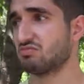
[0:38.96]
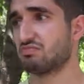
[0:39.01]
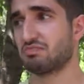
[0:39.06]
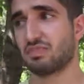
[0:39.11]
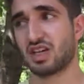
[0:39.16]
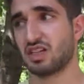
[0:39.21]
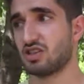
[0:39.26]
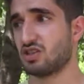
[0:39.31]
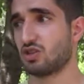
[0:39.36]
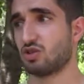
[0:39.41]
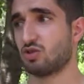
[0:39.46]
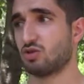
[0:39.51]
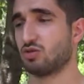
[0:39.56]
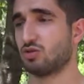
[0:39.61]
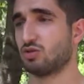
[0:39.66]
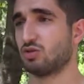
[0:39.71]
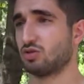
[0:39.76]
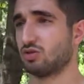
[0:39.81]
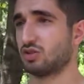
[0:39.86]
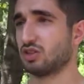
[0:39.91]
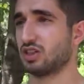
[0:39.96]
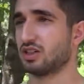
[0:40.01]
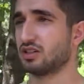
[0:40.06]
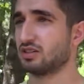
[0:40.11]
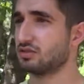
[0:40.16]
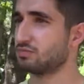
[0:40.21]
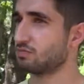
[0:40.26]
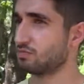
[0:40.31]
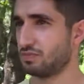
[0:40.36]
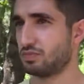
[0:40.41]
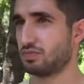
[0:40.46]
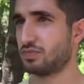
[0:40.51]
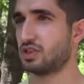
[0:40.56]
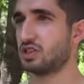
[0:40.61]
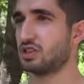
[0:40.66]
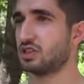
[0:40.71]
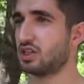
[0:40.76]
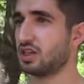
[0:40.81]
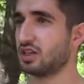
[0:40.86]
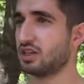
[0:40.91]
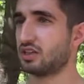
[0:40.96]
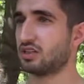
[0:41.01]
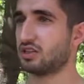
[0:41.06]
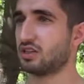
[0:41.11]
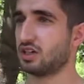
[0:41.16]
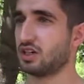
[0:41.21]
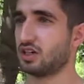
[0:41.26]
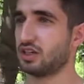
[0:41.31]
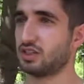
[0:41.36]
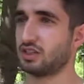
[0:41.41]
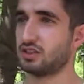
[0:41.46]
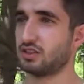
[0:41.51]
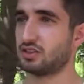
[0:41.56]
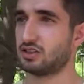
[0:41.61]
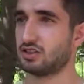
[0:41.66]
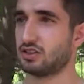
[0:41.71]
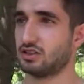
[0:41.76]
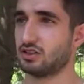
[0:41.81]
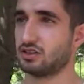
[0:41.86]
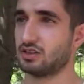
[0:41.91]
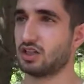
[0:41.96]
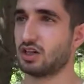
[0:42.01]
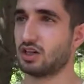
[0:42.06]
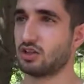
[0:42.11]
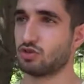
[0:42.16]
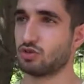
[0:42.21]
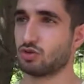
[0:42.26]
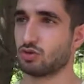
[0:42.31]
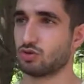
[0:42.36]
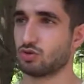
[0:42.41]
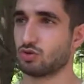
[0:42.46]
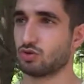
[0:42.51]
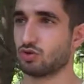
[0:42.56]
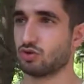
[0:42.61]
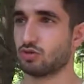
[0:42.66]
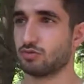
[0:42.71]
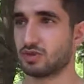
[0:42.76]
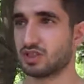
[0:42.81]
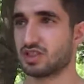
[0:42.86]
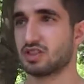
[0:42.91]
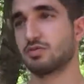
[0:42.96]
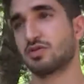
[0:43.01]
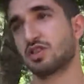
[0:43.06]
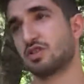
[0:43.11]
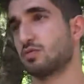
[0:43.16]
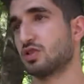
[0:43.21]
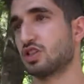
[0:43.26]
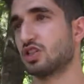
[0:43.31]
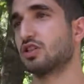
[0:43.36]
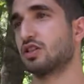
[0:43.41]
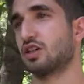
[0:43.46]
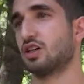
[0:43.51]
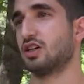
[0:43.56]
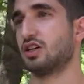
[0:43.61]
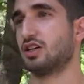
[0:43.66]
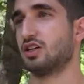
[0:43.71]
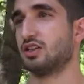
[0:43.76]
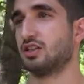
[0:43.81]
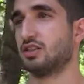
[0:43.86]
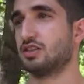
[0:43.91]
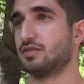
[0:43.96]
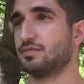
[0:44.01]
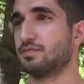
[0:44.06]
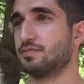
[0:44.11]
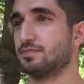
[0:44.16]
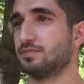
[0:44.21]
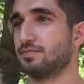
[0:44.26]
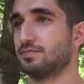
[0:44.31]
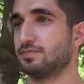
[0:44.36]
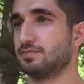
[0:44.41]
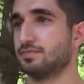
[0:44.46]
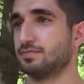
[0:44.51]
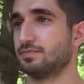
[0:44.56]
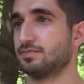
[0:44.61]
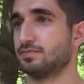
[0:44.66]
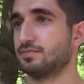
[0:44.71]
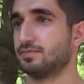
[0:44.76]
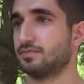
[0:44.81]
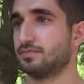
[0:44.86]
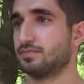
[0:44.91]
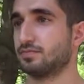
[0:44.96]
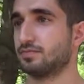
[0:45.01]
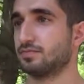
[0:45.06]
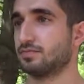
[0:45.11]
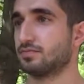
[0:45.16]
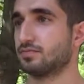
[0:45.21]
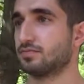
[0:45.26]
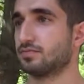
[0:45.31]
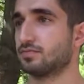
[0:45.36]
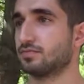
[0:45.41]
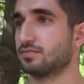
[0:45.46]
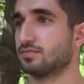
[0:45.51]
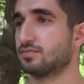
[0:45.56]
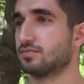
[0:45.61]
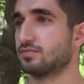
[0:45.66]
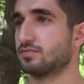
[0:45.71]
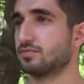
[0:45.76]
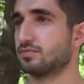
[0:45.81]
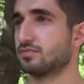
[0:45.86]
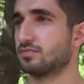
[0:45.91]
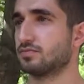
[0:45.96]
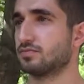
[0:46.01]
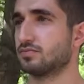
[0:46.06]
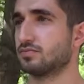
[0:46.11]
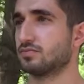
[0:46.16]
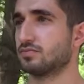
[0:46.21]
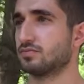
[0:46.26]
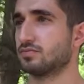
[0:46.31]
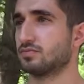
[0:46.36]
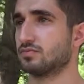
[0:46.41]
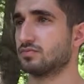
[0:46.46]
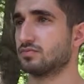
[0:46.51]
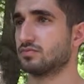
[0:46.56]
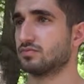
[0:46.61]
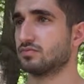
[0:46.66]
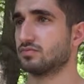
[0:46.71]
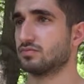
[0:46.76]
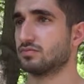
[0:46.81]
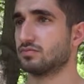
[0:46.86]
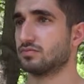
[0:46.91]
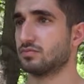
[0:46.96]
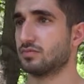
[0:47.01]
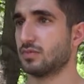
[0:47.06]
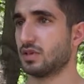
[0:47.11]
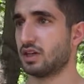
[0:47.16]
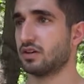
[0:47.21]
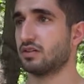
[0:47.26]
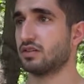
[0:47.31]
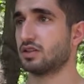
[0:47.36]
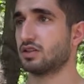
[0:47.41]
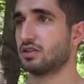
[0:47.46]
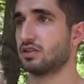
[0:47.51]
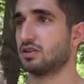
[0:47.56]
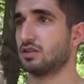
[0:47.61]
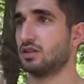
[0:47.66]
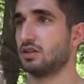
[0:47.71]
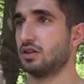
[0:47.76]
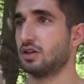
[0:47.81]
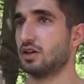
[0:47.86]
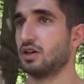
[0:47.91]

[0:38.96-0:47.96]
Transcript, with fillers: Bence kötü oldu ya. Diğeri daha iyiydi. Daha çok soru olması bizim için daha iyiydi. Ve sürekli Türkiye'de bu şekilde sınav sistemleri değişiyor. Bunu nasıl evet. biliyorsunuz?